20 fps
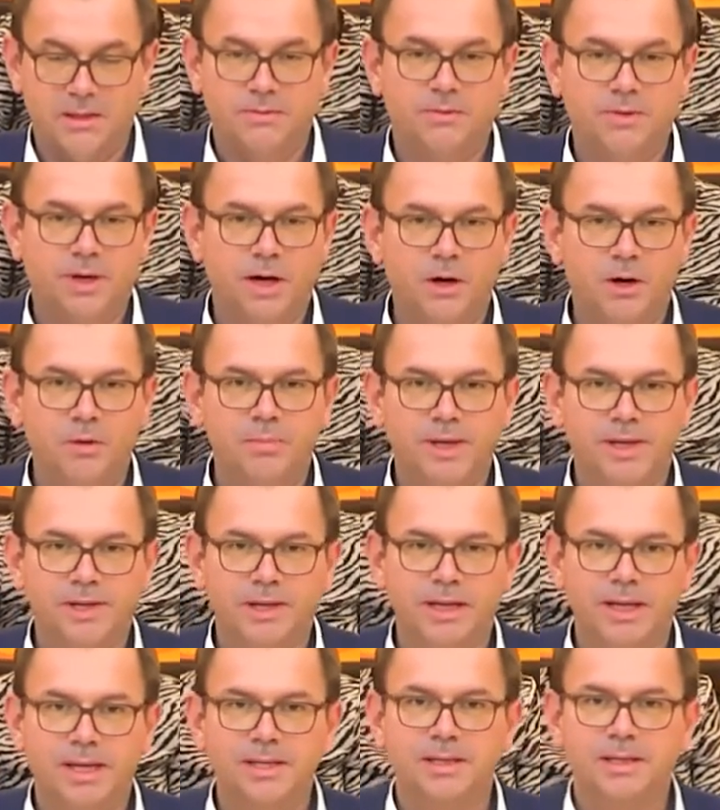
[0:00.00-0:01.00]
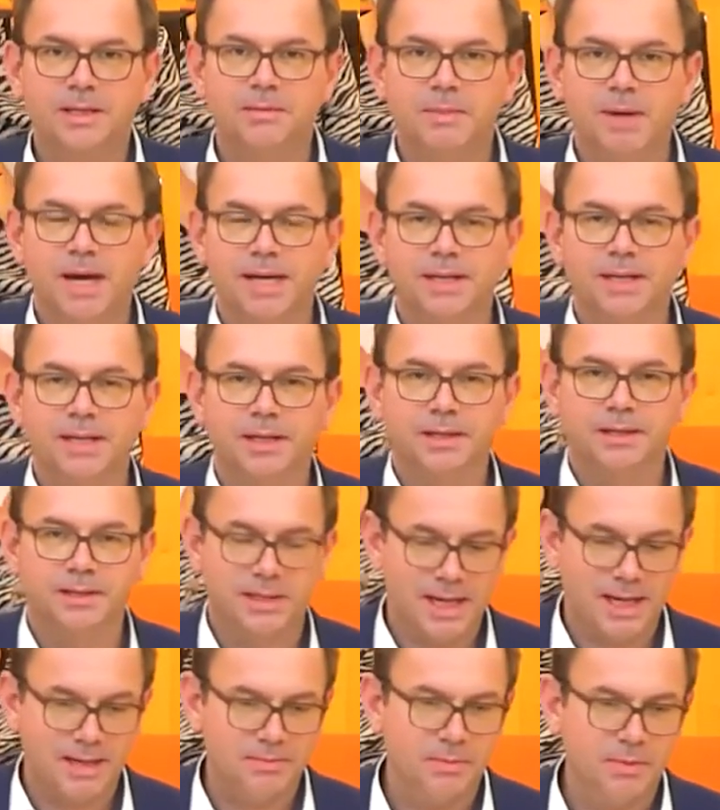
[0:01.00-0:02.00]
Frau Präsidentin, meine
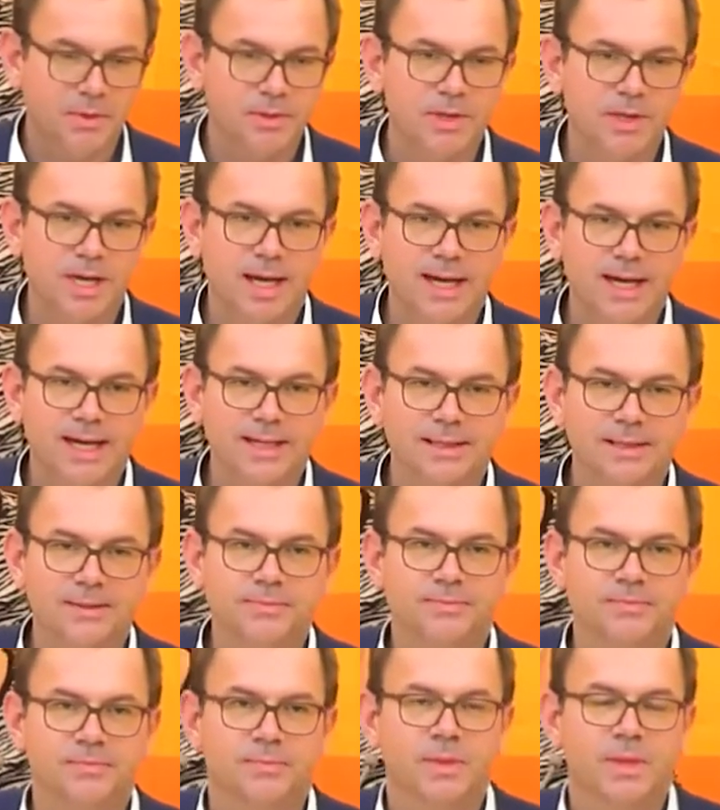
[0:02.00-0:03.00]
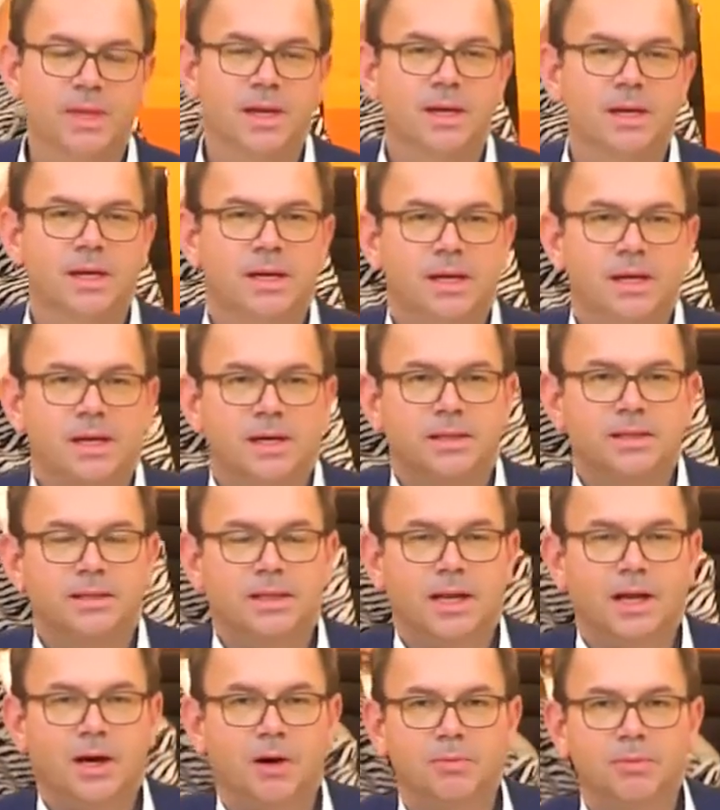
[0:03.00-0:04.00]
Damen und Herren!
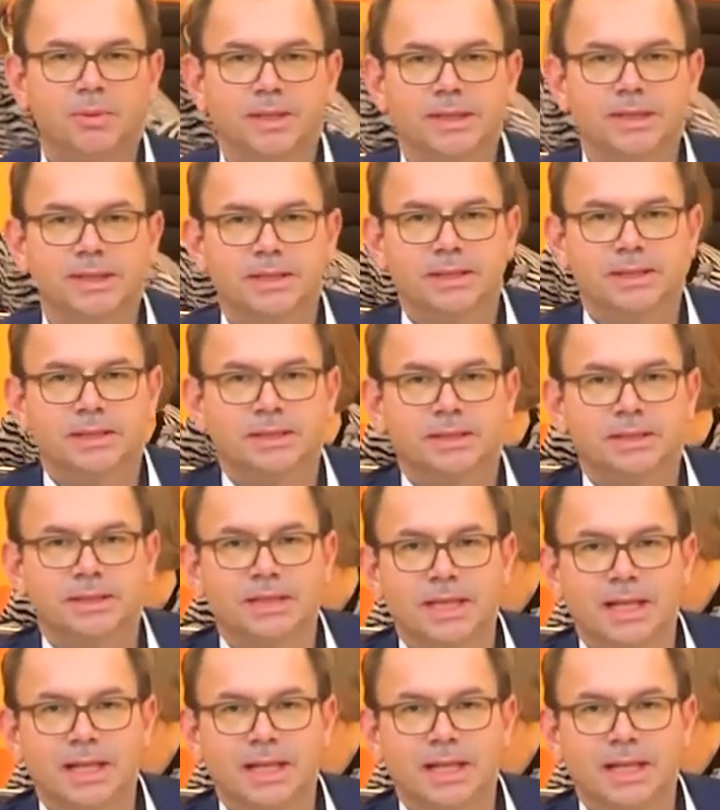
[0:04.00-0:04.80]
glaube, die